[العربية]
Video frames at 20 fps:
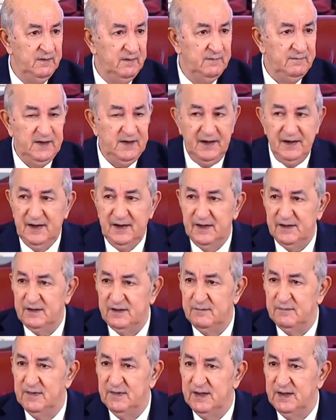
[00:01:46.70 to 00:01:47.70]
يعني
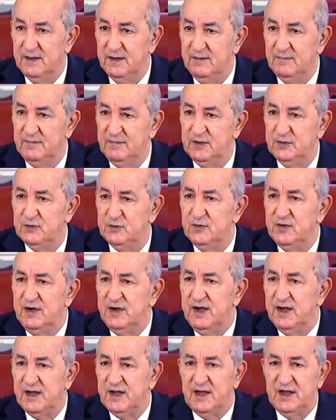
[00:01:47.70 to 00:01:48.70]
هذه ما بدون
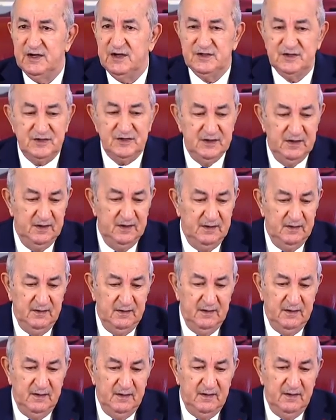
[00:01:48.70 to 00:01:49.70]
نقاش
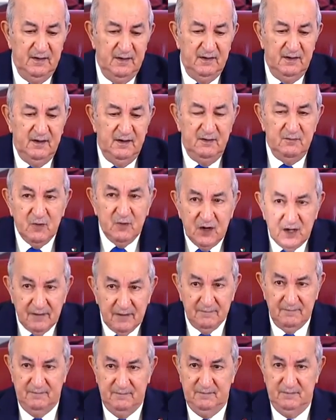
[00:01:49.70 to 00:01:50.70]

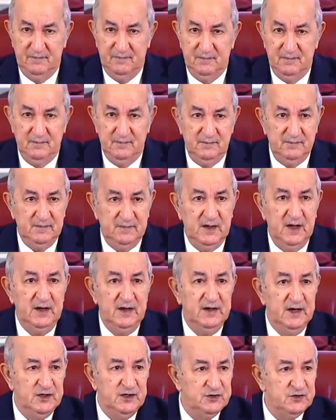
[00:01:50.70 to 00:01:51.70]
المهم
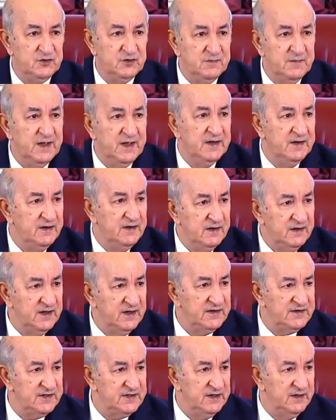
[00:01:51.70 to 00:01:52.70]
أن الجثمان
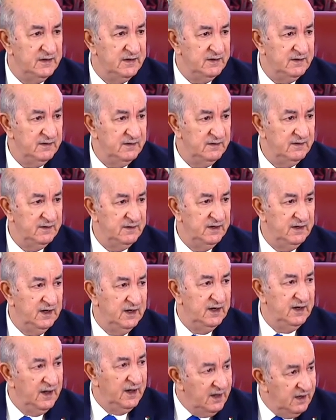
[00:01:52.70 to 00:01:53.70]
يصل إلى
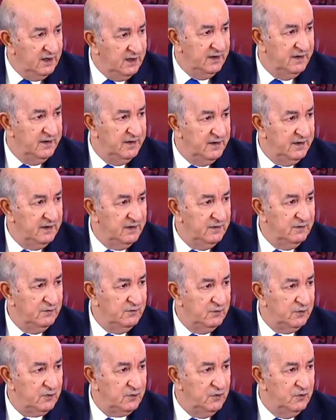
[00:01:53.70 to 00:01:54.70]
الأهل هنا
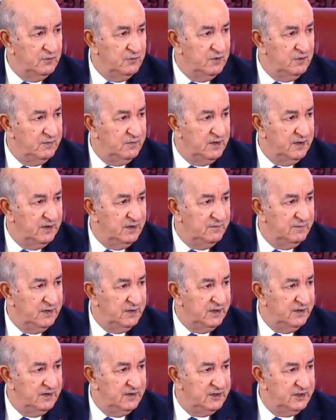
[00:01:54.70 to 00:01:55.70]
ويقوموا
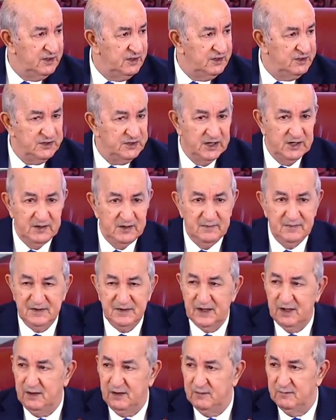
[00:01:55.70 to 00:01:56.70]
بالجانب
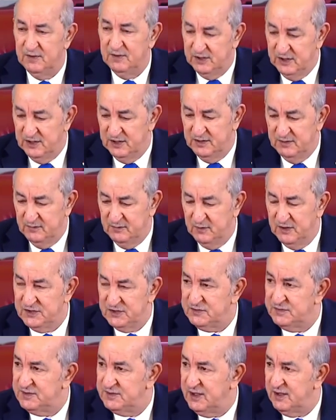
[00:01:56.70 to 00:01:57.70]
تاعهم
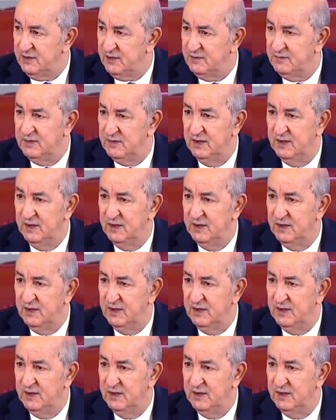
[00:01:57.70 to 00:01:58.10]
الواجب تاعهم